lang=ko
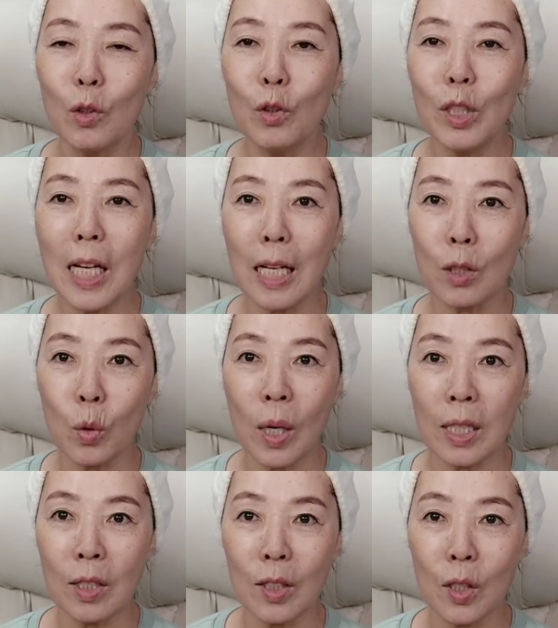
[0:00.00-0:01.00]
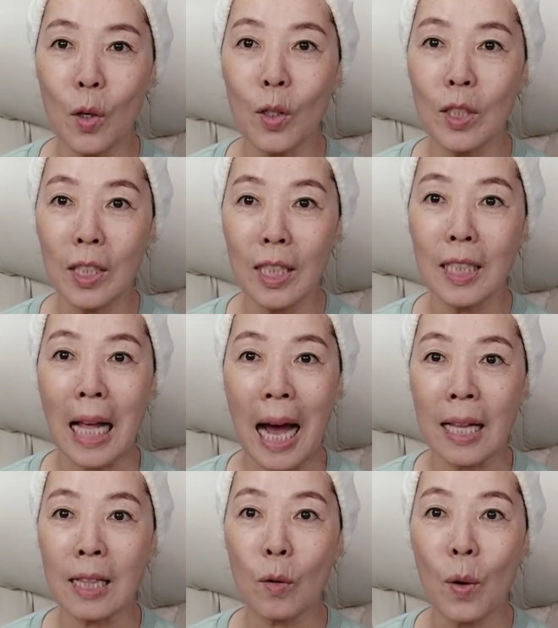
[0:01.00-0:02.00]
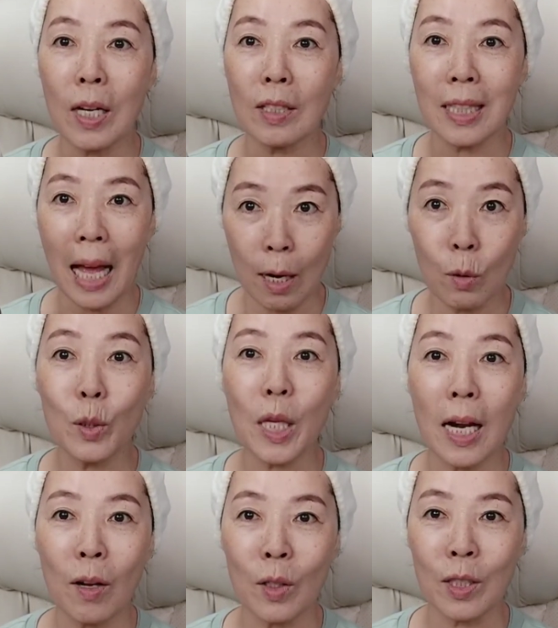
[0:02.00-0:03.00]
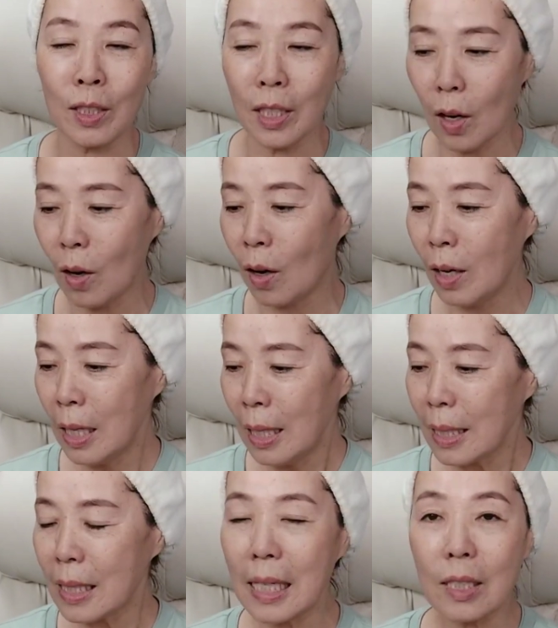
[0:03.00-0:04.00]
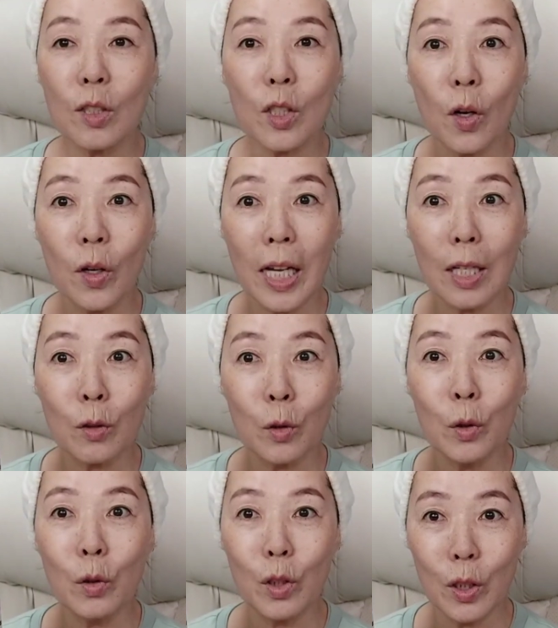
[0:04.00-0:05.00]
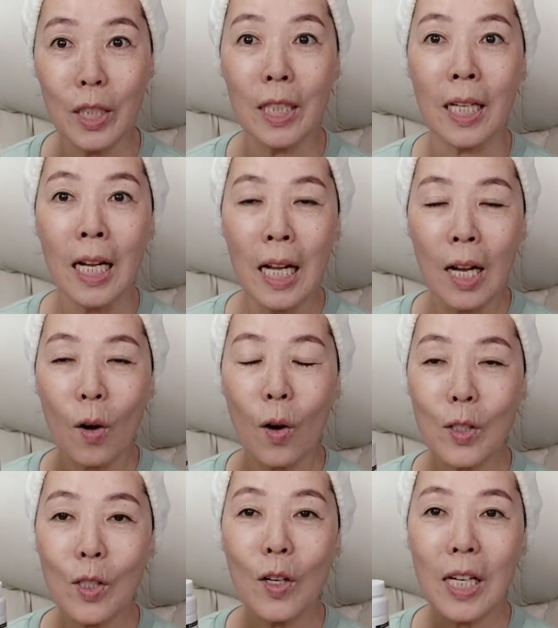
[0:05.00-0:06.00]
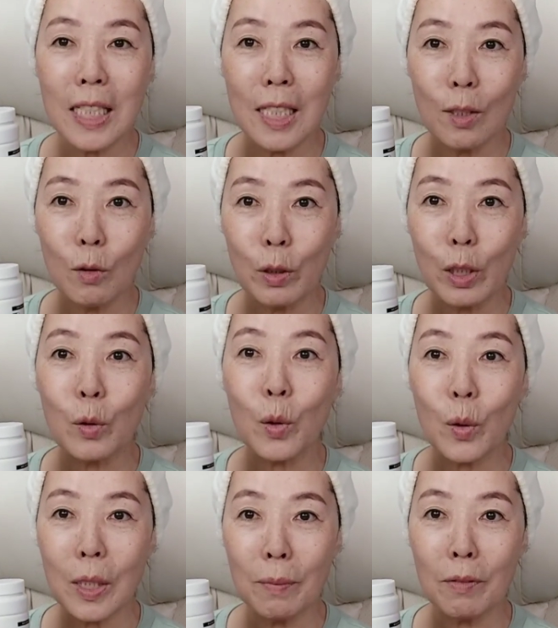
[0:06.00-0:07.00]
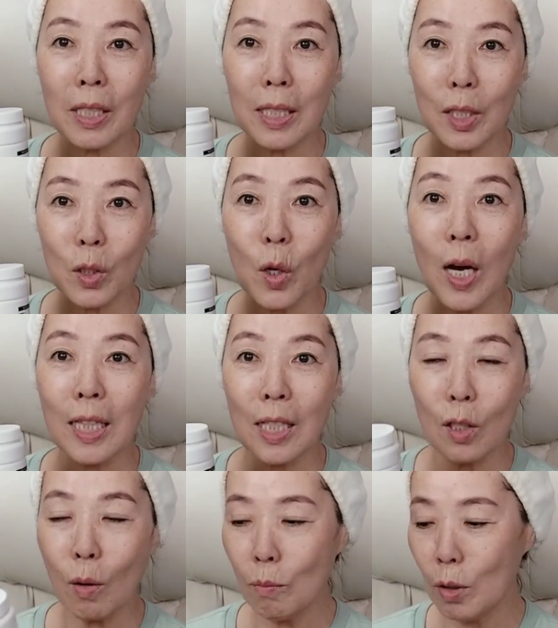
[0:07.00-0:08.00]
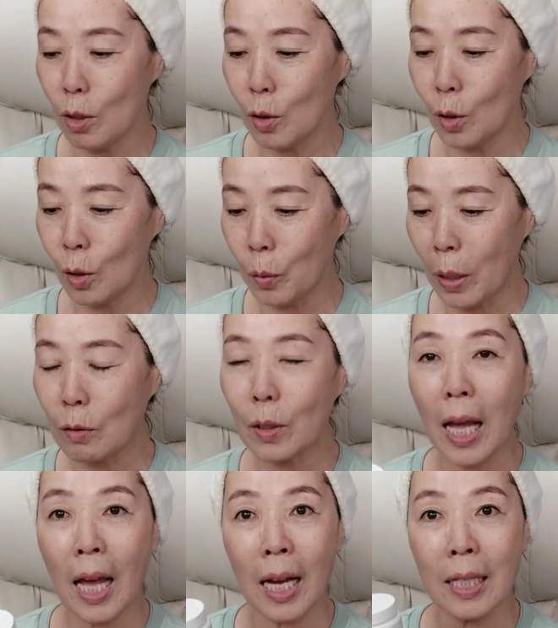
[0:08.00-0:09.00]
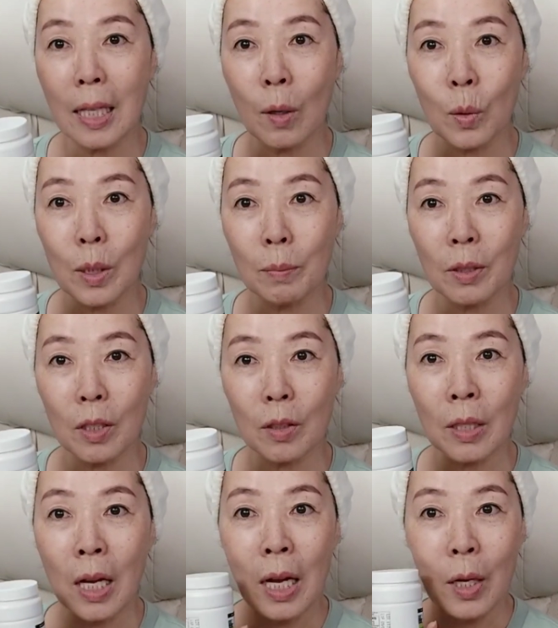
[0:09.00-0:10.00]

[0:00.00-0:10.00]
눈이 안 좋아서 저는 안과를 달고 살거든요. 그래서 저의 눈을 걱정하시는 우리 구독자분께서 저한테 선물로 외국에 갔다 오시면서